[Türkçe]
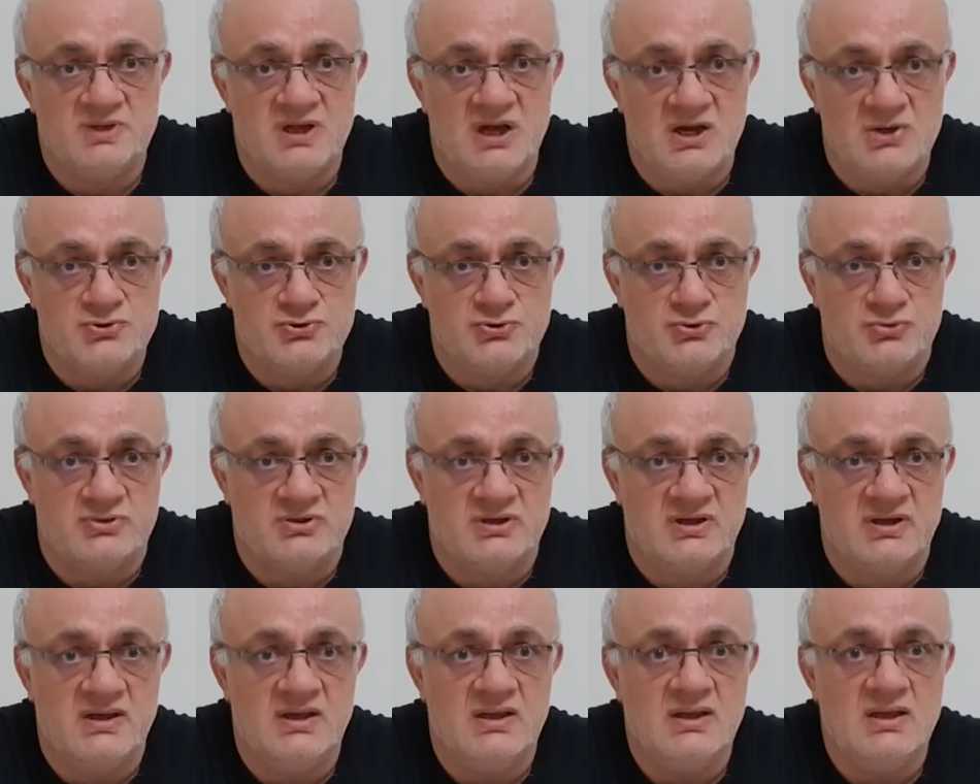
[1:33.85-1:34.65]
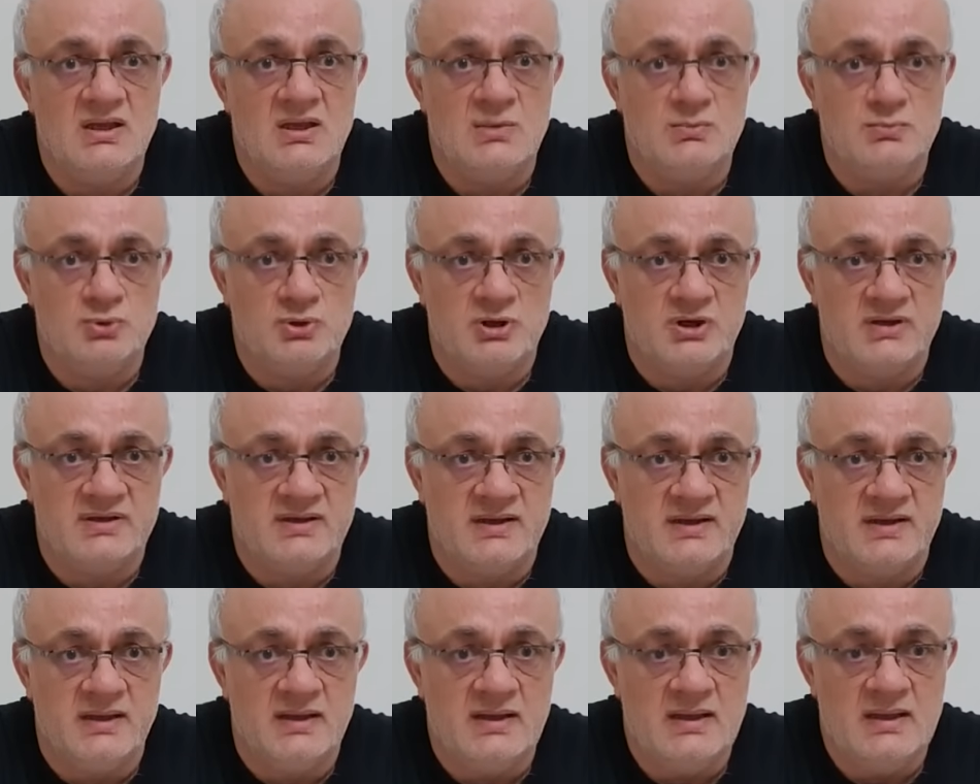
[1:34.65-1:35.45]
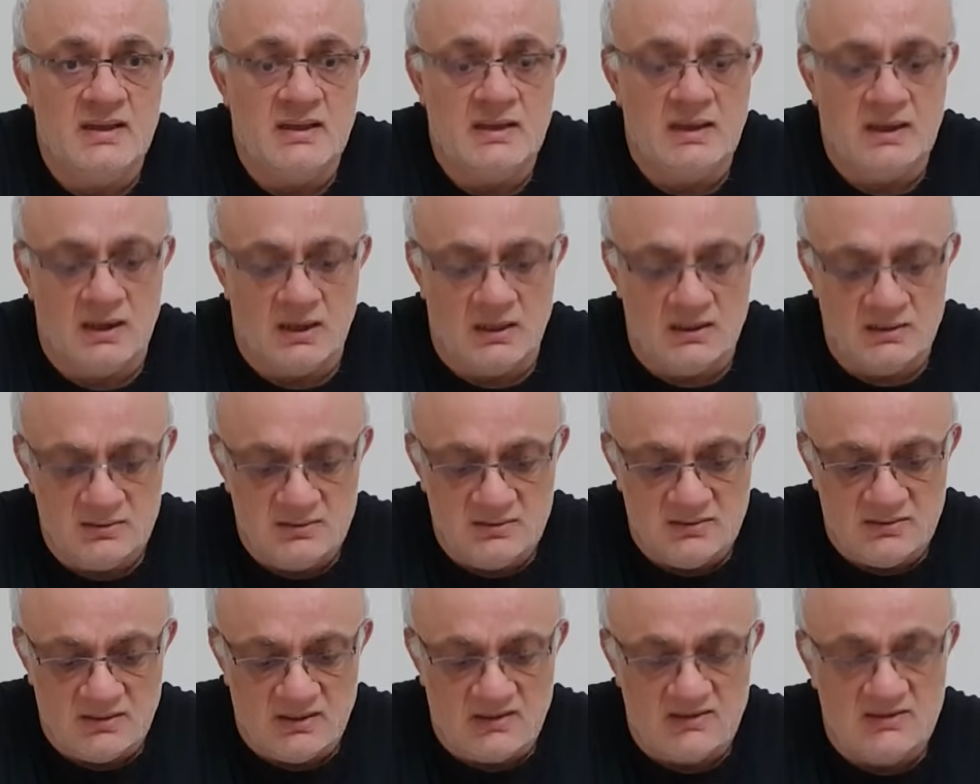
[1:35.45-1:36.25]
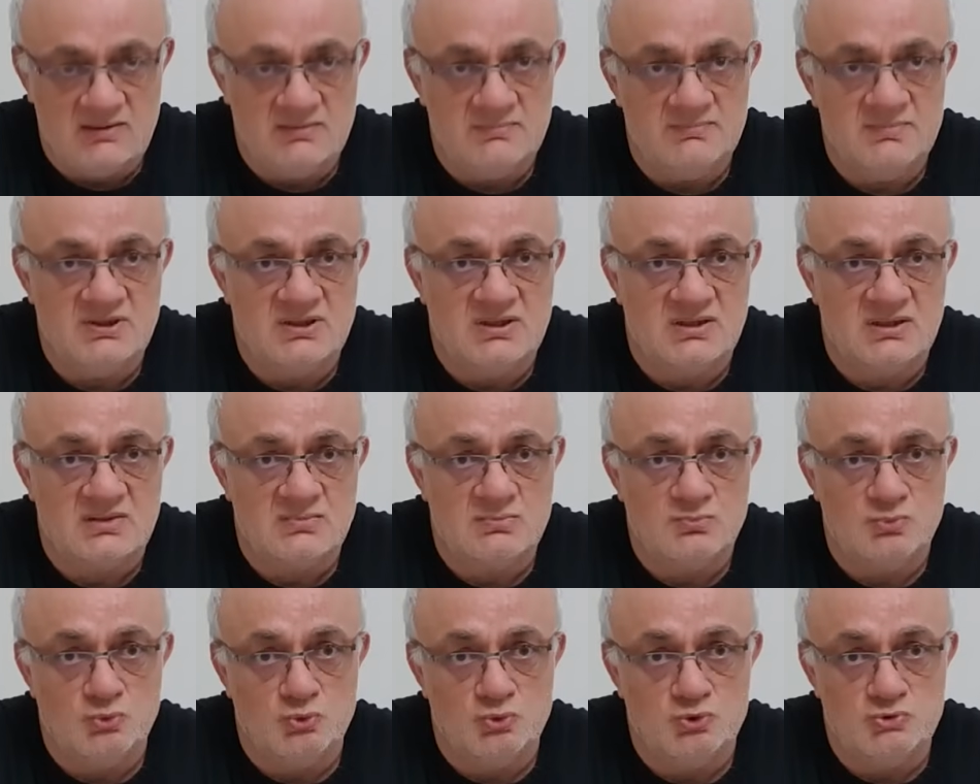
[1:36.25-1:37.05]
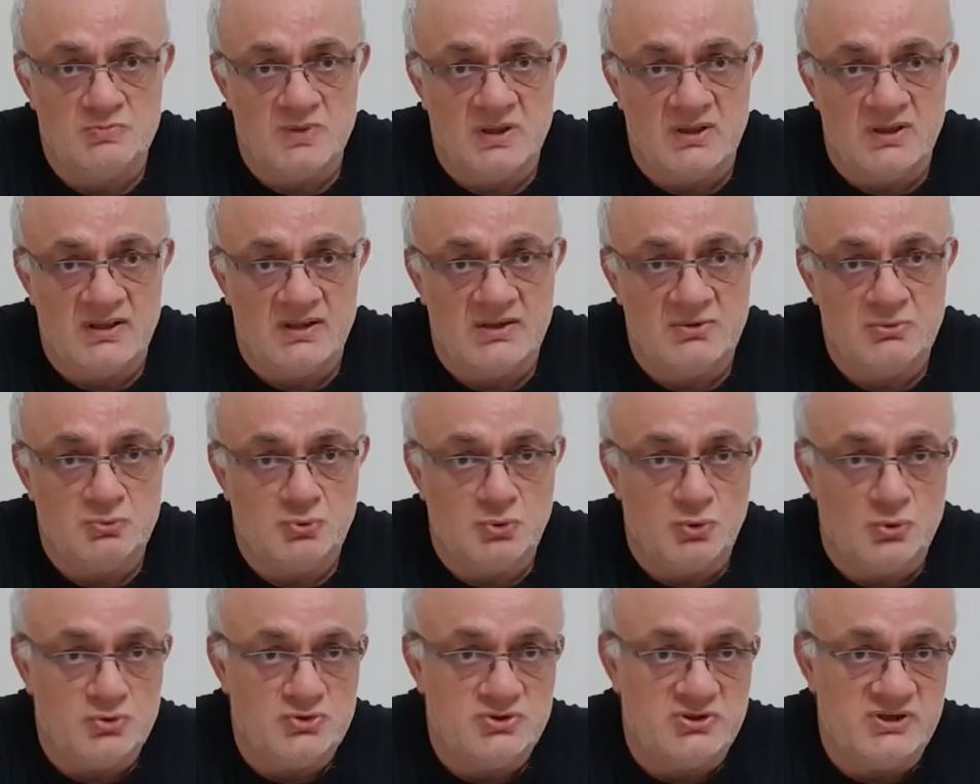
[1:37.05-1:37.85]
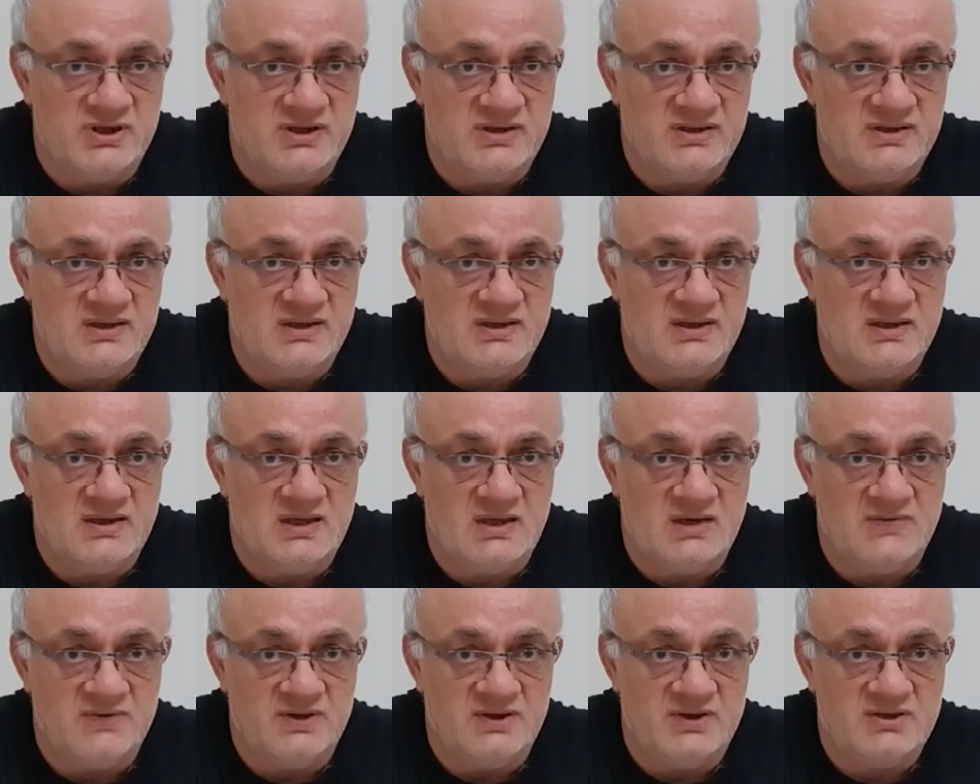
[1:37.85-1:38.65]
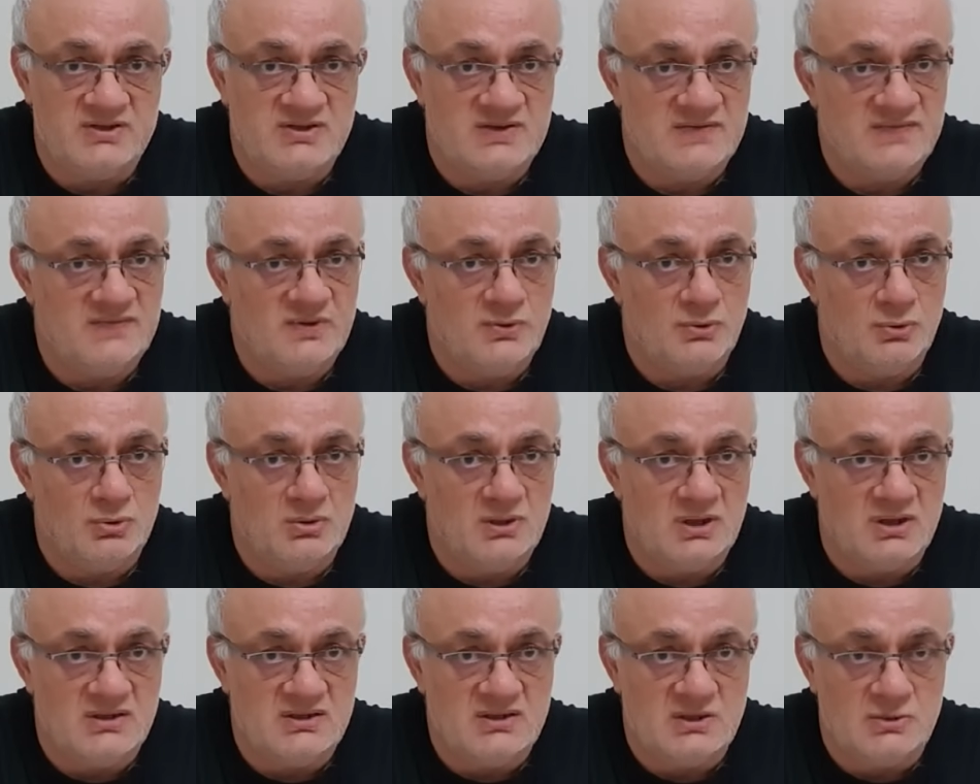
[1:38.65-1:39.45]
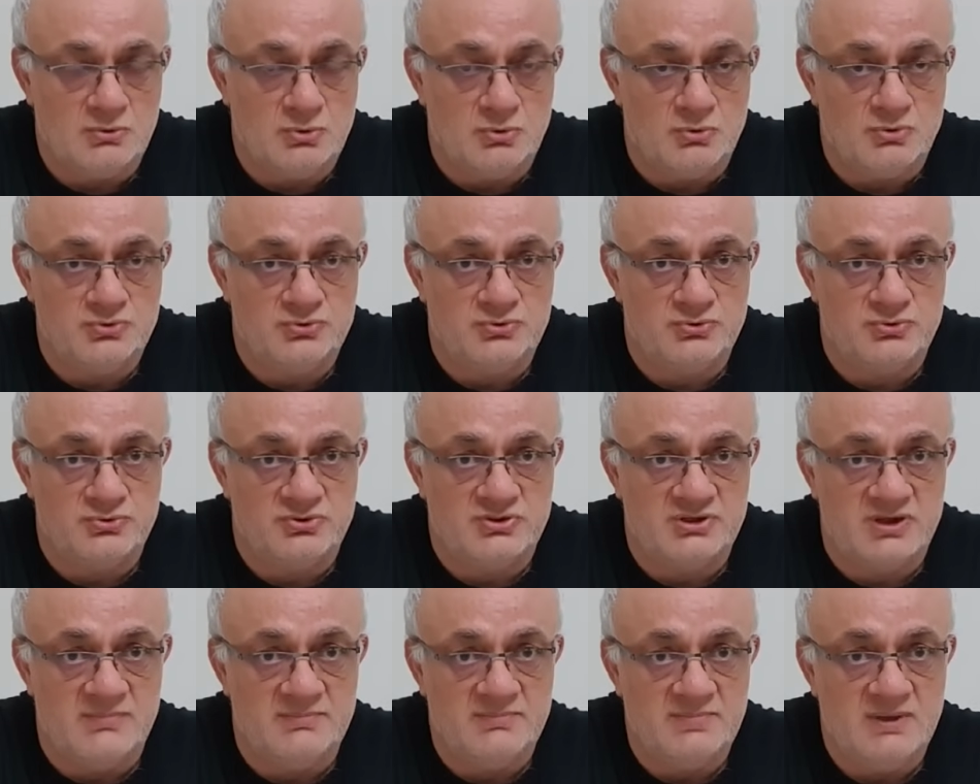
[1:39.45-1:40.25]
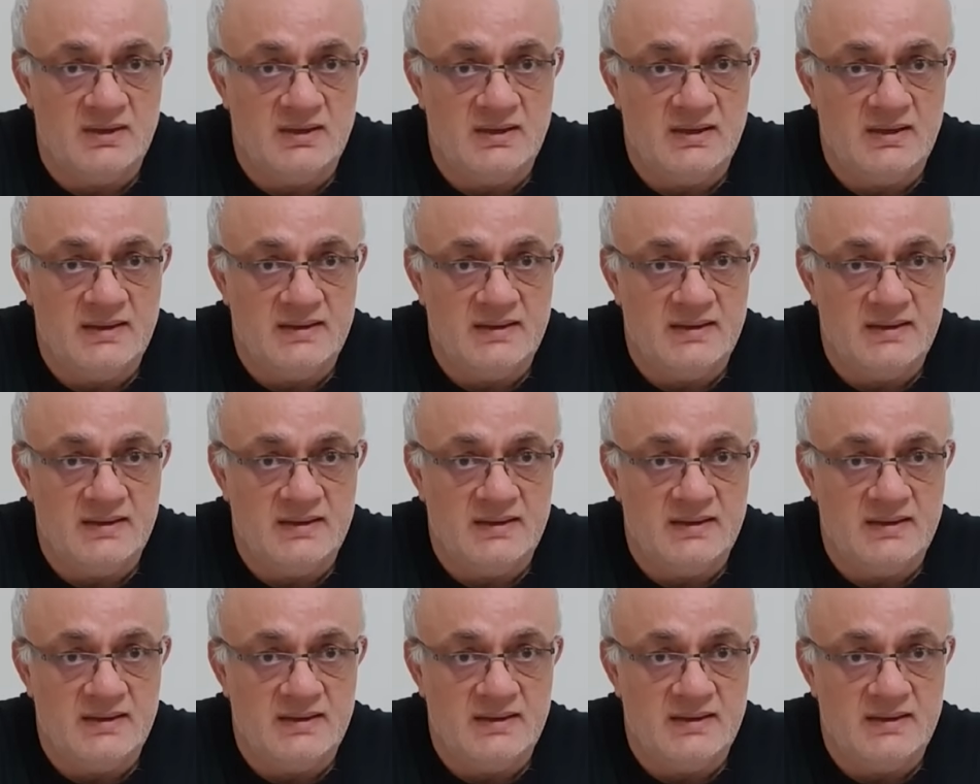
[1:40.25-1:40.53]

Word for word: Daha çok da burada alıntıladığım bir takım uzmanların görüşlerine de yer vereceğim ve onları da konuşturacağım.